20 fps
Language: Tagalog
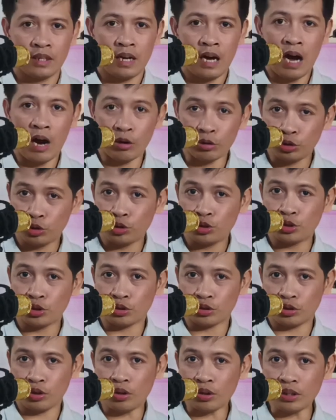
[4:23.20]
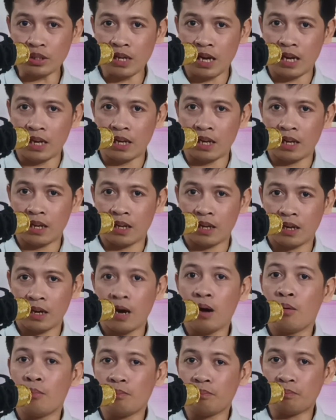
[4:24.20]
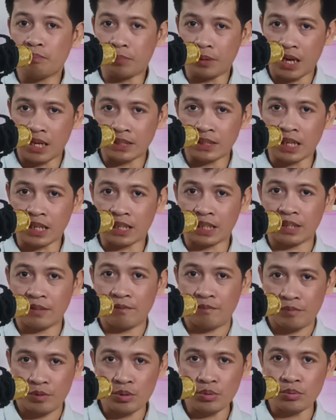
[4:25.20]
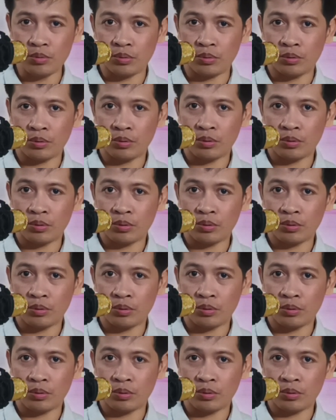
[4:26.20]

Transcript: How to tutorial, product review,